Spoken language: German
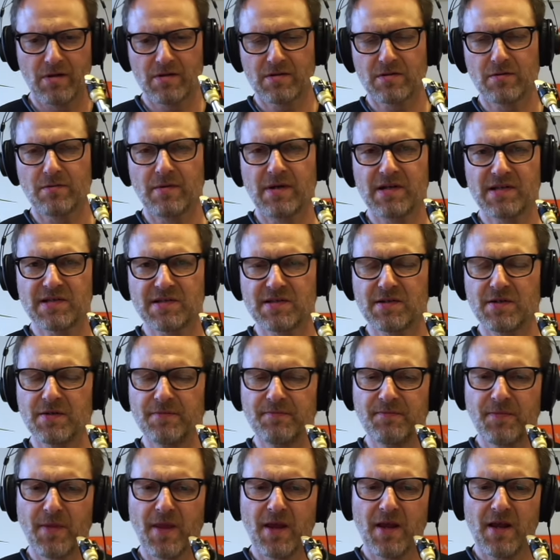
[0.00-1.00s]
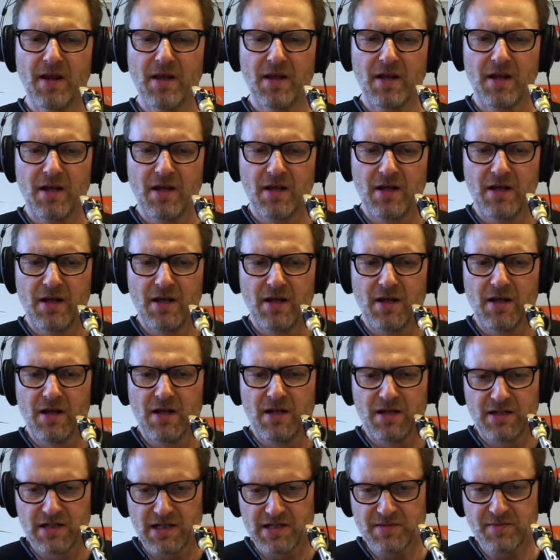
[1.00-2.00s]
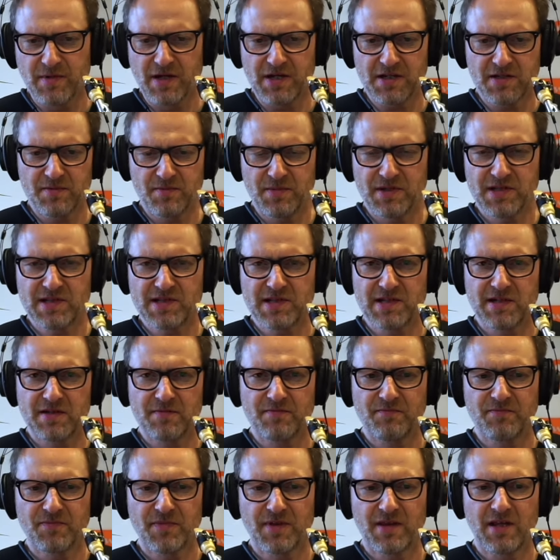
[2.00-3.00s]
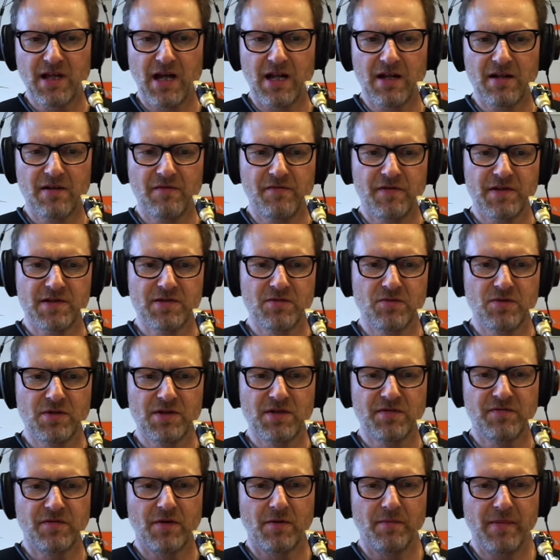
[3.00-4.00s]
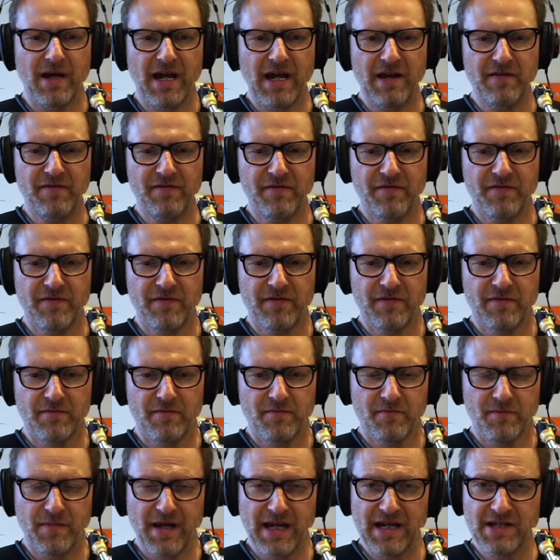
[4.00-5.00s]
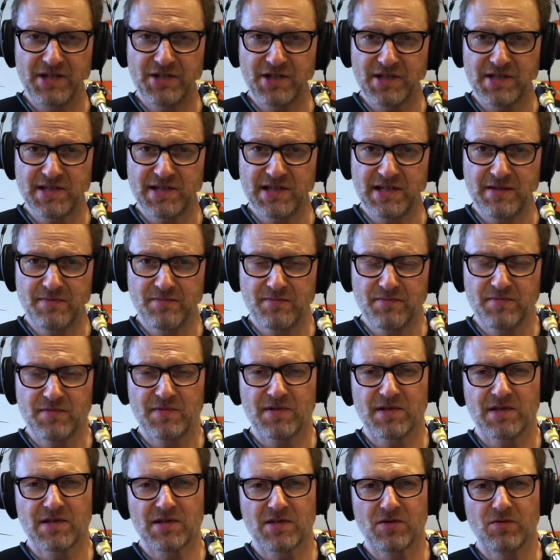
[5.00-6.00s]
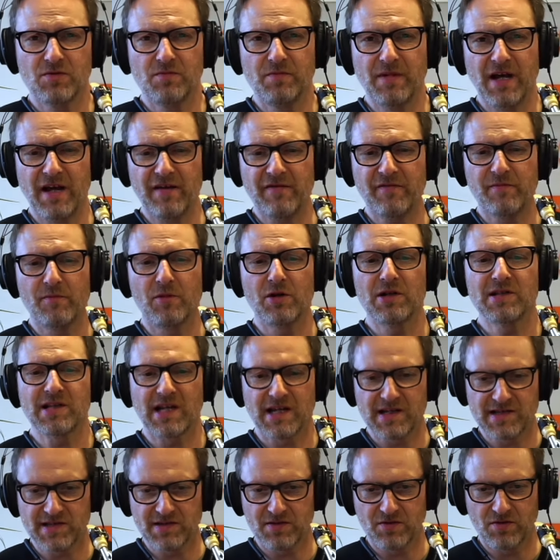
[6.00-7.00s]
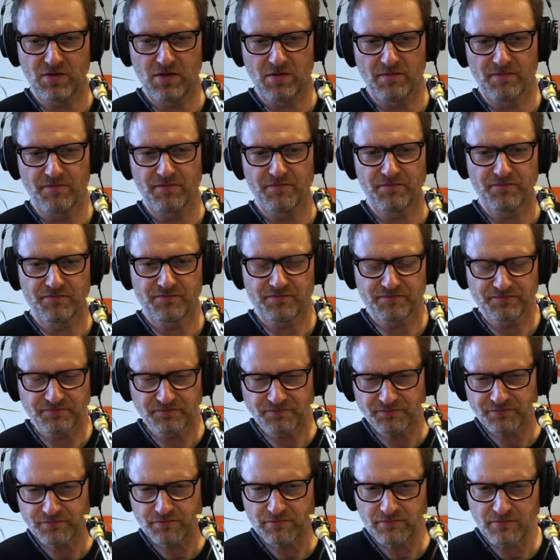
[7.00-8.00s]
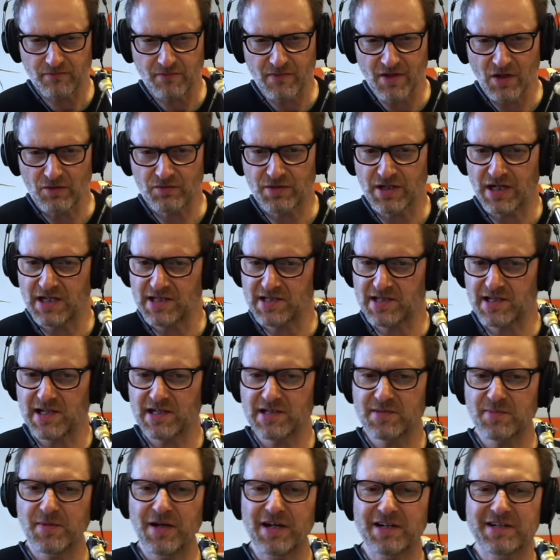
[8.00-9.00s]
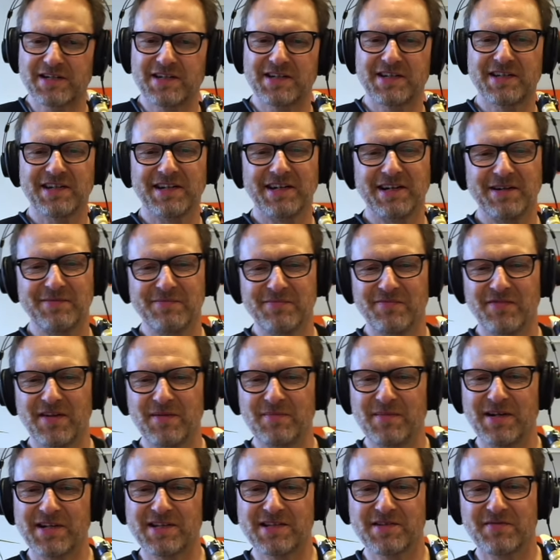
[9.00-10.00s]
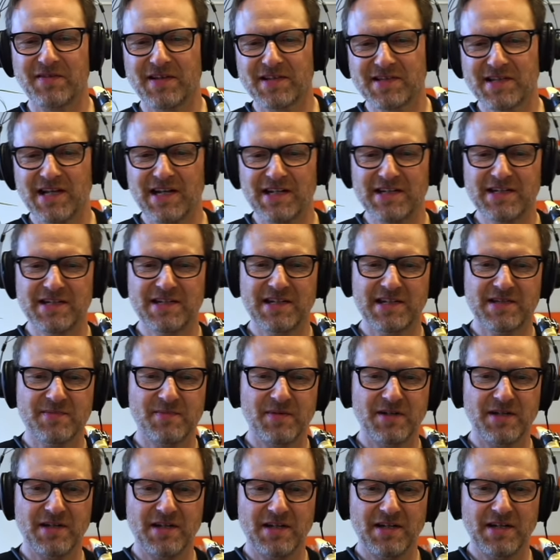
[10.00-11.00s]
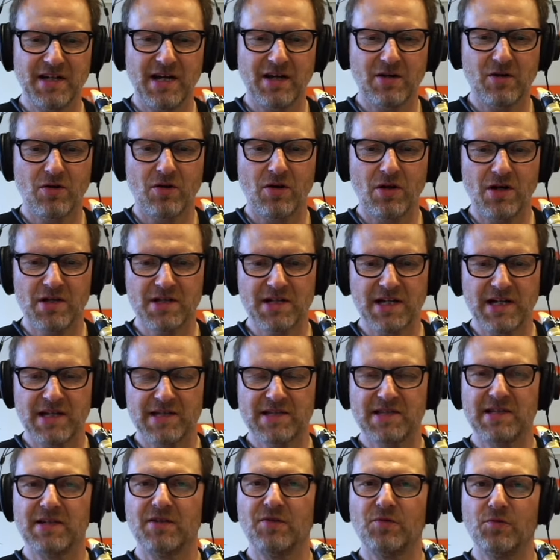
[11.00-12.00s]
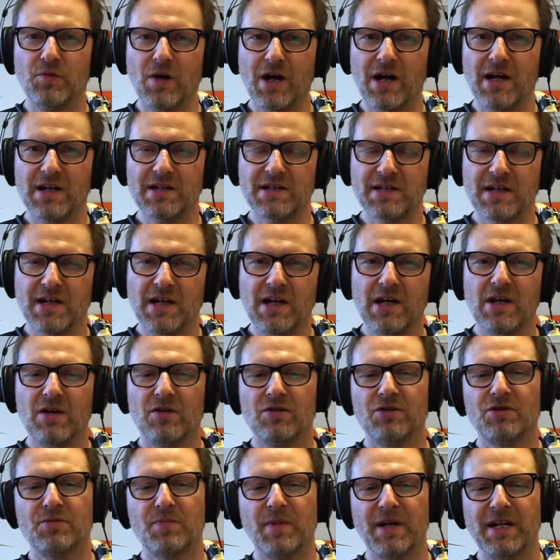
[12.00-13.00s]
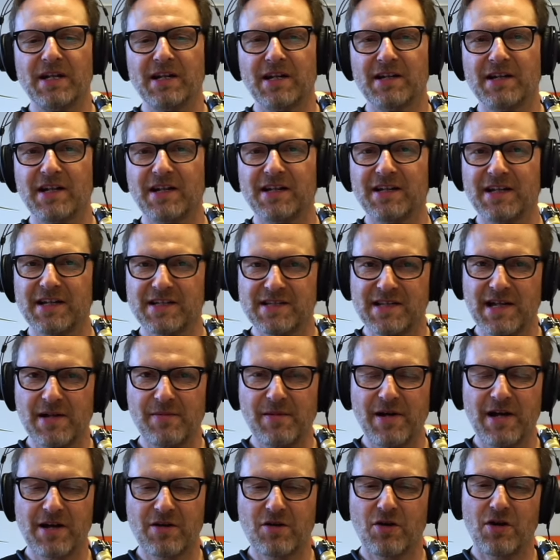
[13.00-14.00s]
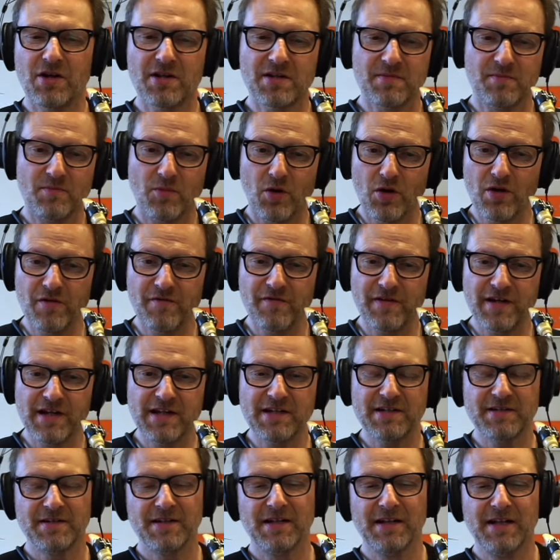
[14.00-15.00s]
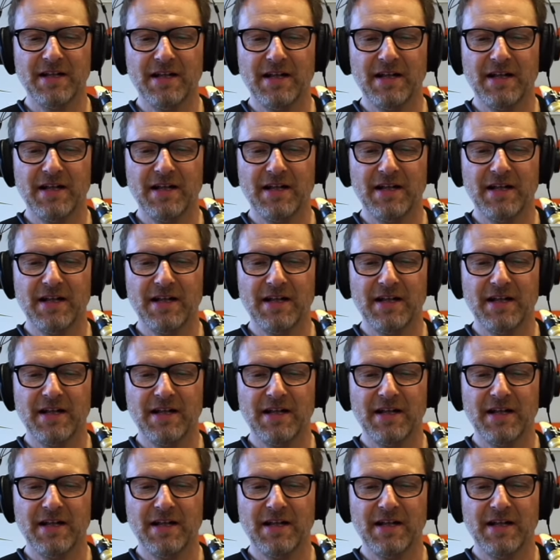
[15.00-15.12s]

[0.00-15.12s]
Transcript: Sowas, ne? Das mache ich ein bisschen, dann versuche ich vom F, Major 7, zum F-Moll 6 zu kommen. Und da ist es ganz praktisch, ähm, wenn man sowas hat, dass man einen Akkord erst in Dur hat und später dann derselbe Akkord Moll wird,